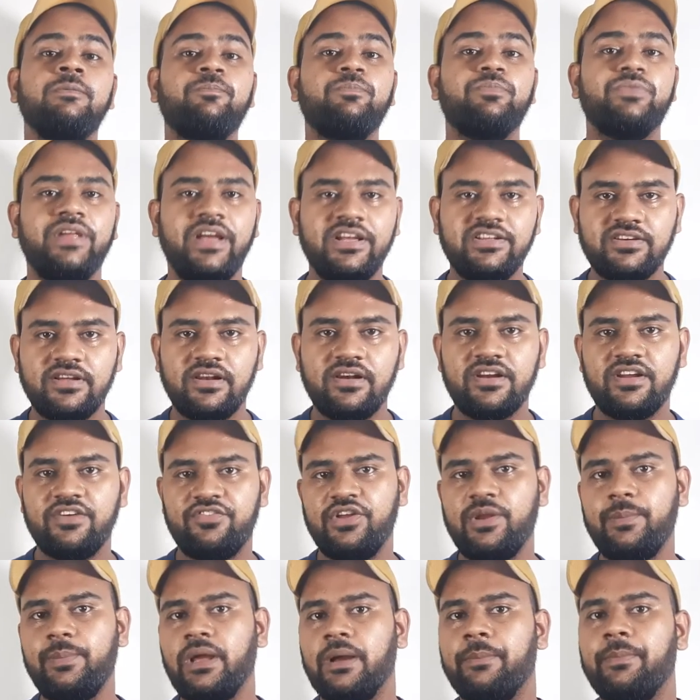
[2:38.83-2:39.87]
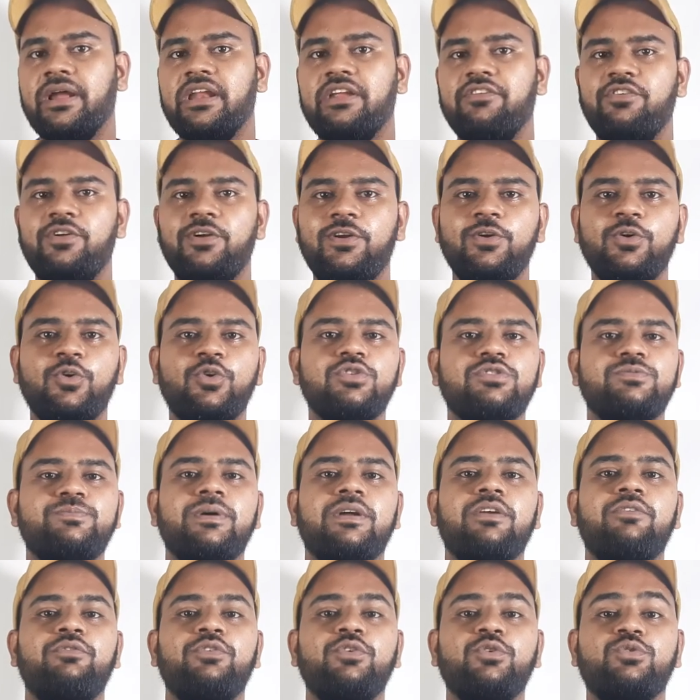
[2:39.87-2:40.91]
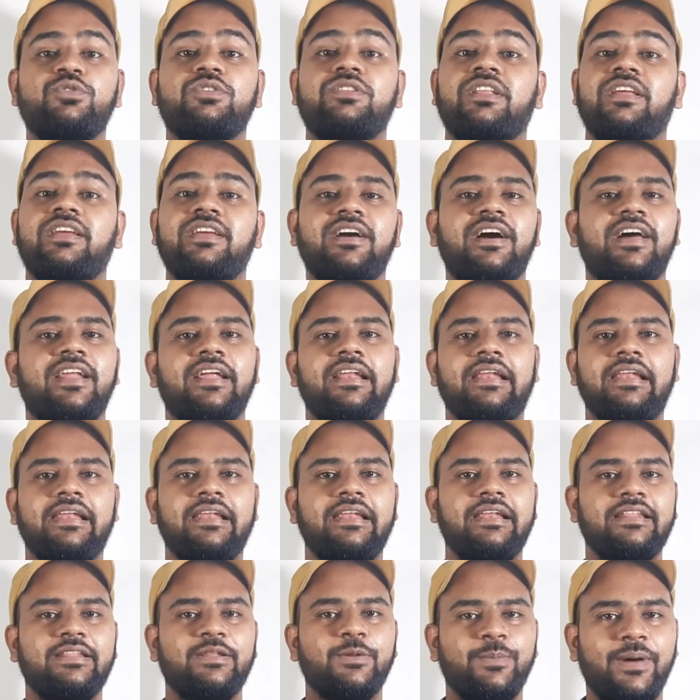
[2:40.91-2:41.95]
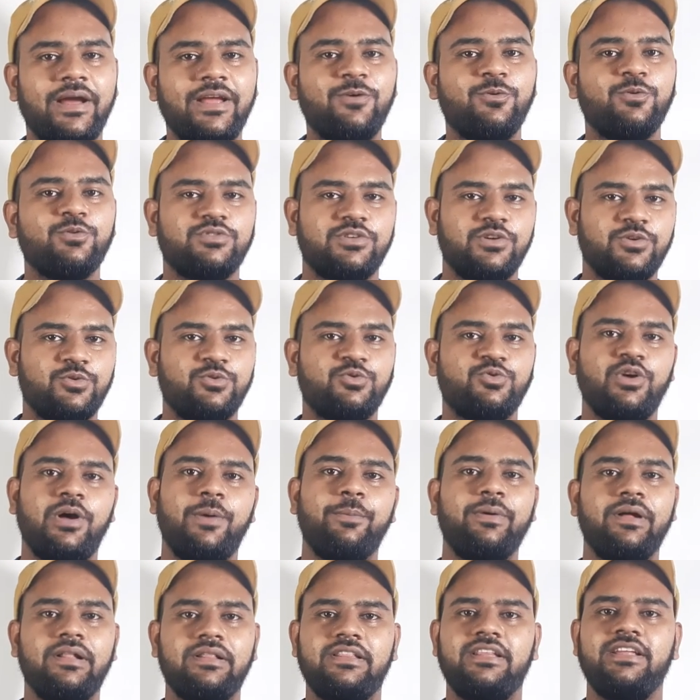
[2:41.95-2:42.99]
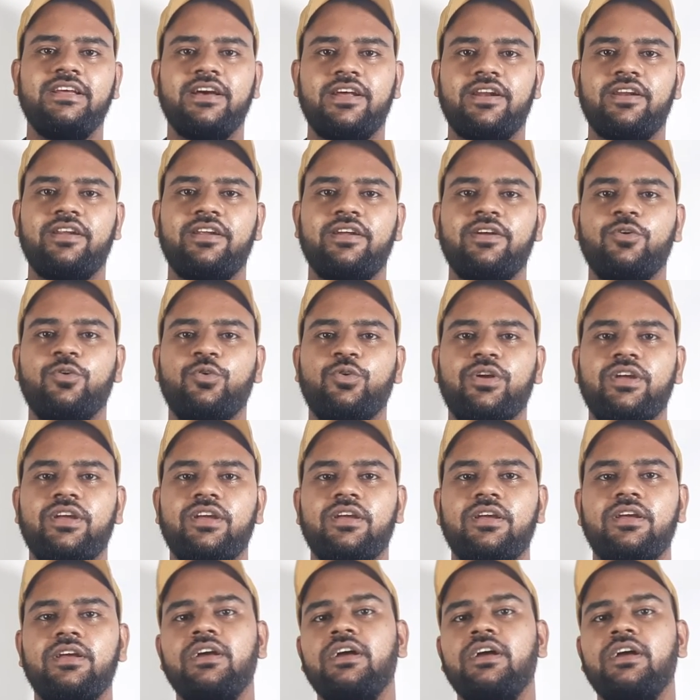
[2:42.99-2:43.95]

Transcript: नहीं चल रही फिर भी हमारी वीडियोज़ पर व्यूज़ नहीं आ रहे तो भाई कुछ ना कुछ तो आप गलती कर रहे होंगे